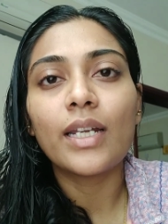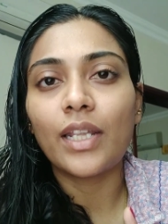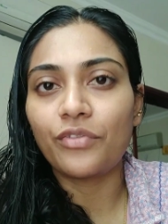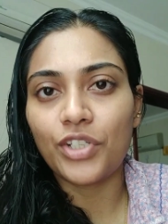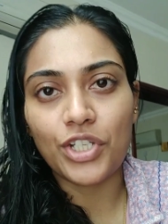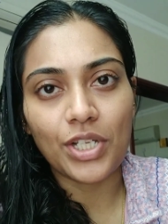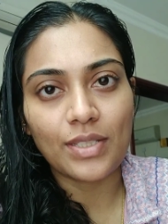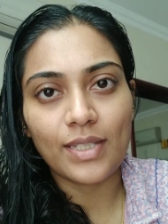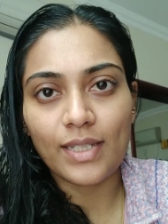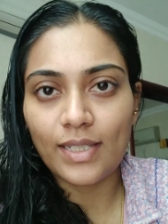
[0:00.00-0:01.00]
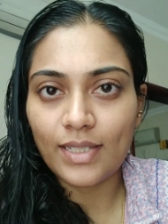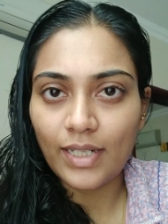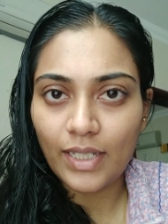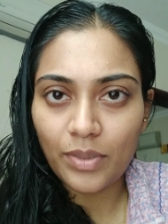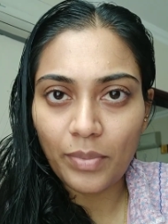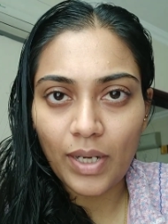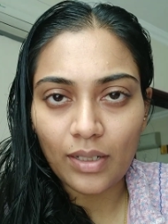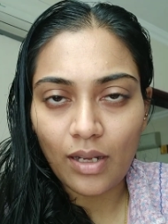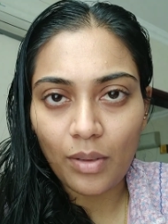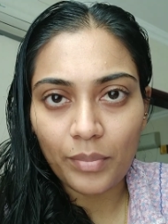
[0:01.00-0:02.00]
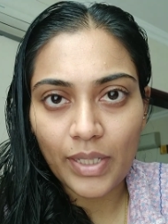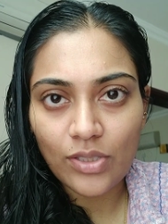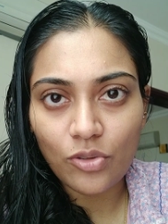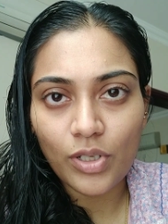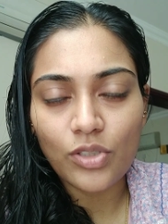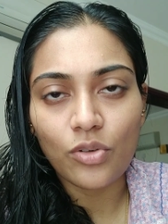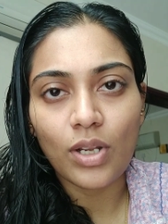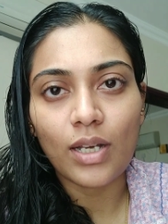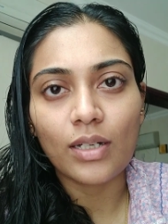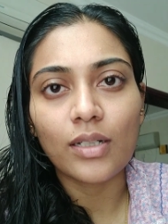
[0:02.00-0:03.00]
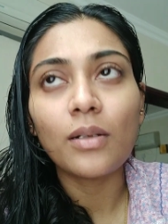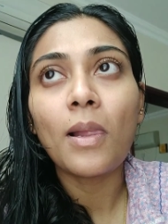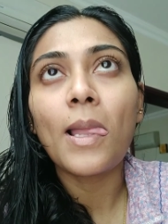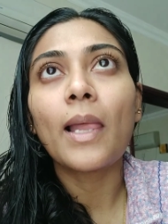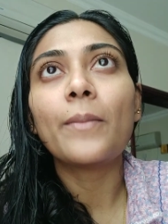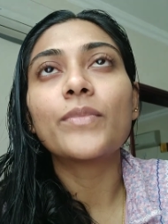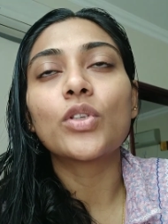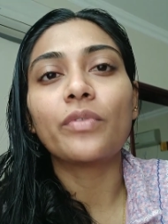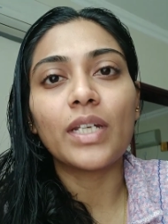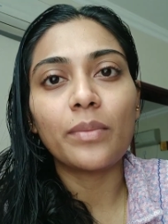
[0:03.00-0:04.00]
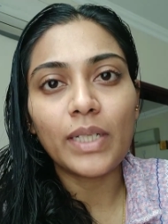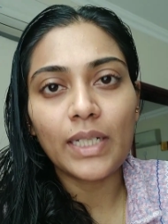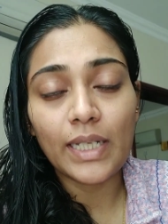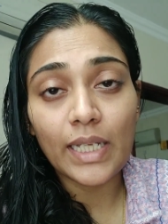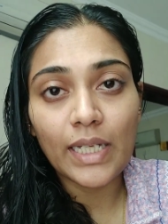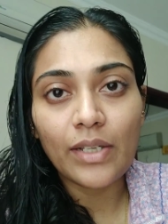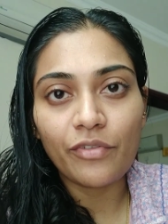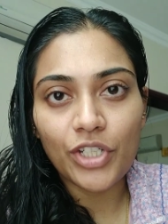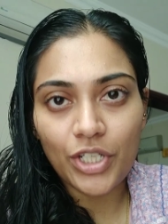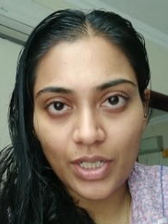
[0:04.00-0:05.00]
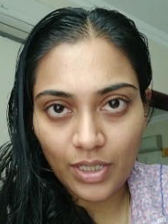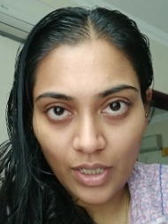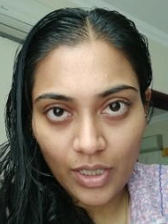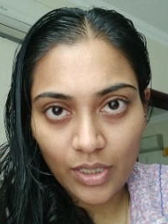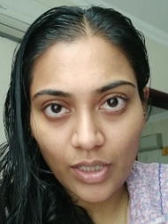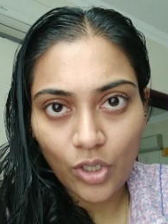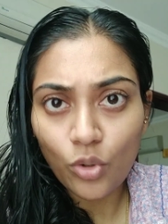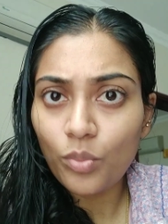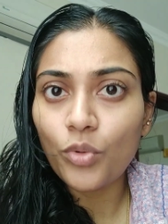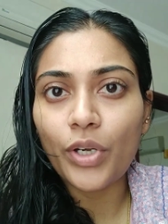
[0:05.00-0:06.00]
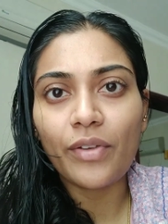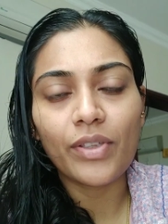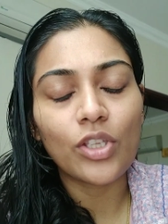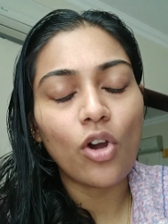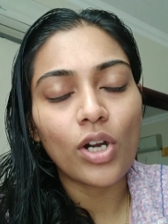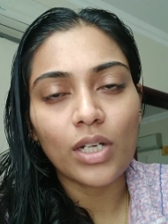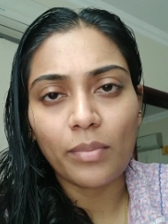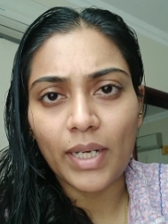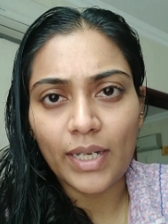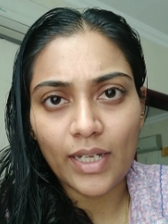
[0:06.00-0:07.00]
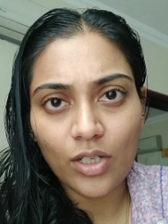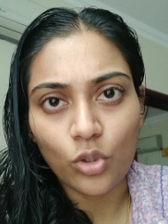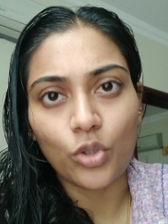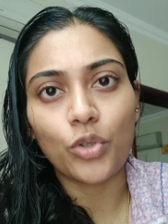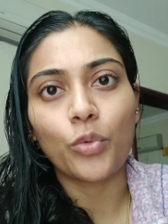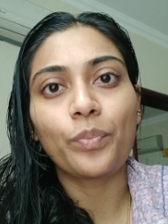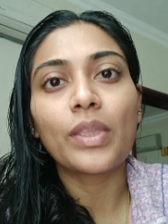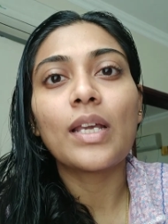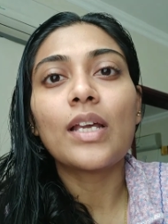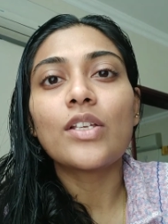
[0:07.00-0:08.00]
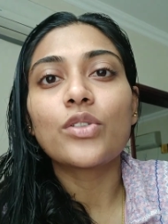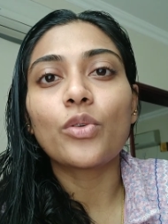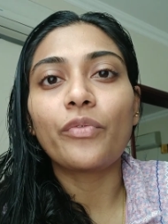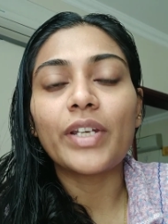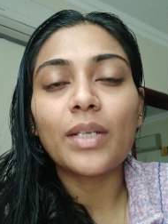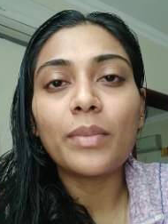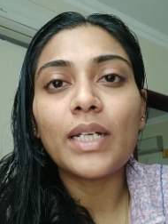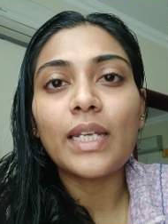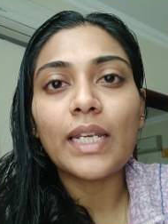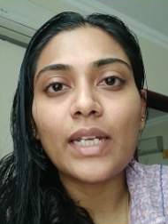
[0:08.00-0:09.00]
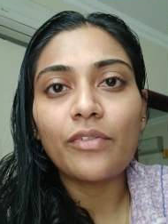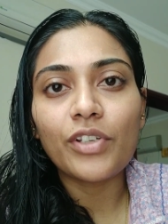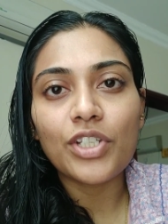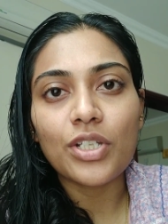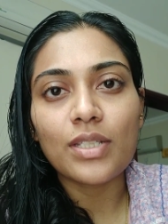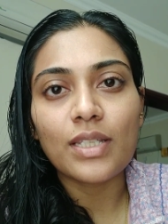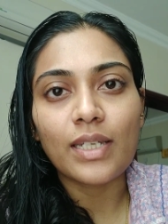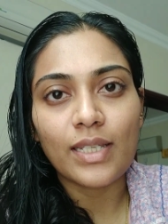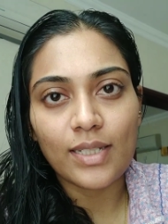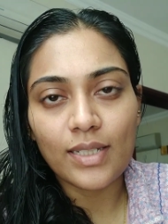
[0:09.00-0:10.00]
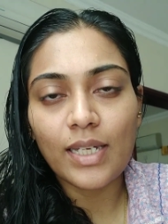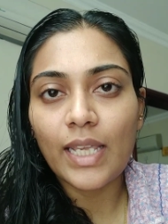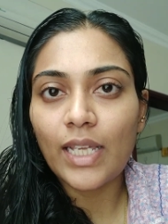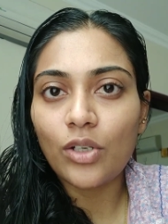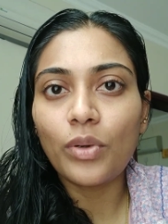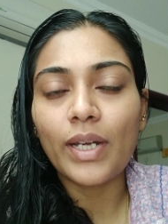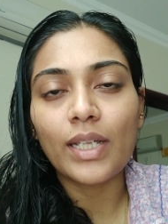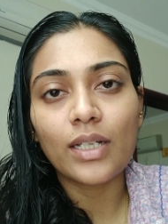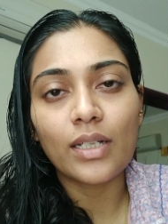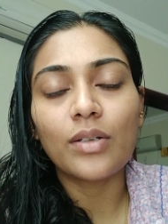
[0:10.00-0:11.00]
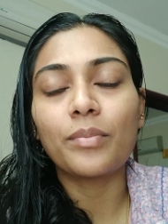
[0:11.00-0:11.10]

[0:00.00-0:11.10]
டெஃபிஷியன்சி டெஸ்ட் எடுத்து பார்க்கலாம் அப்படின்னு சொல்லி சொன்னாங்க ஸோ விட்டமின் டி டெஃபிஷியண்ட்டாக இருந்தாலும் முடி வந்து ஆட்டோமேட்டிக்காக கொட்டும் ஸோ விட்டமின் டி டெஃபிஷியன்சி டெஸ்ட்டு நீங்களும் எடுக்க